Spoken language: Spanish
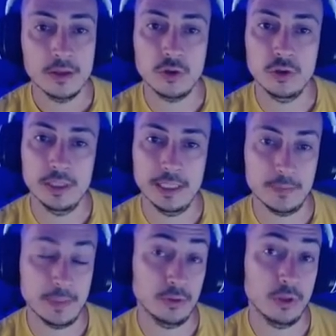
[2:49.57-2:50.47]
con
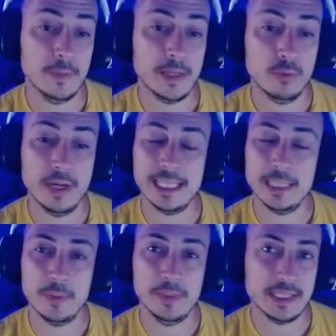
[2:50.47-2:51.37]
Espanto de la Amargura que te
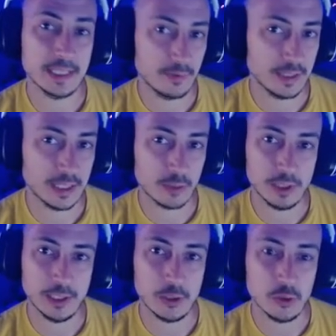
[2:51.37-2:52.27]
permite sacrificar
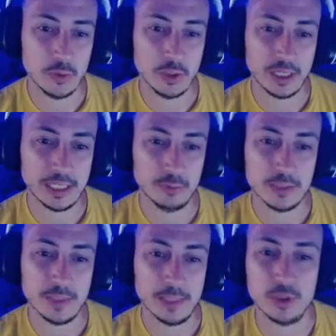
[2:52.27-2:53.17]
cualquier número de criaturas,
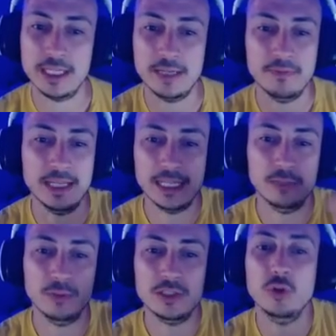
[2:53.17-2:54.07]
¿vale? Puedes sacrificar
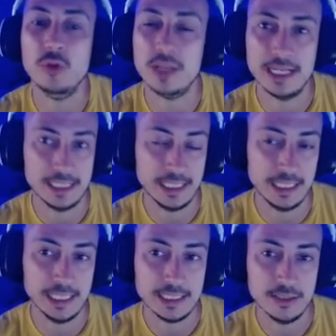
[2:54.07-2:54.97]
criaturas todas las que
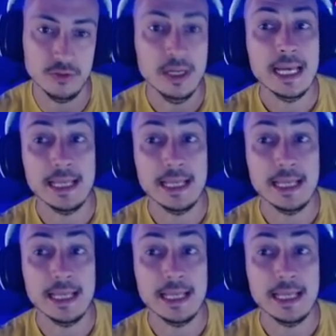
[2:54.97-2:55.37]
quieras, ¿no?